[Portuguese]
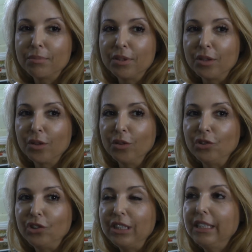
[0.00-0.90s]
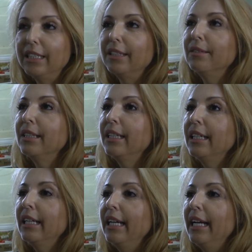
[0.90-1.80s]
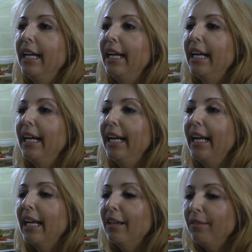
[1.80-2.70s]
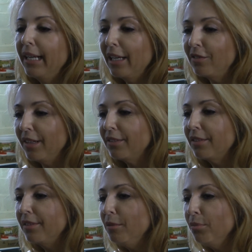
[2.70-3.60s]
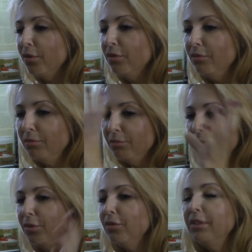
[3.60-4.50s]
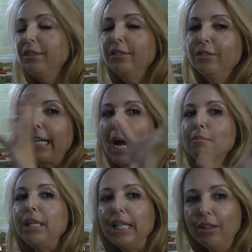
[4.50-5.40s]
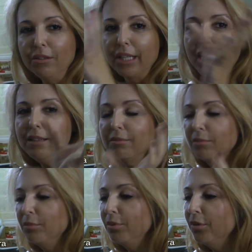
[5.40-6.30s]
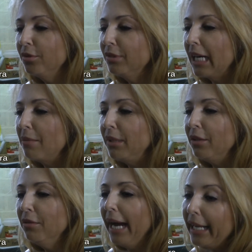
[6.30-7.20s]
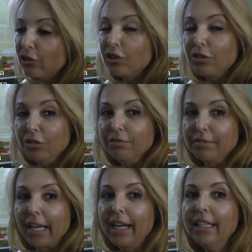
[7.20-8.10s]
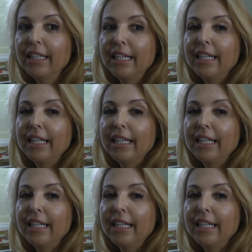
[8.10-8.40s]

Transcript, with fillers: psicologia, é, ela, ela versa assim por um, por um caminho, né? por um caminho ético, né?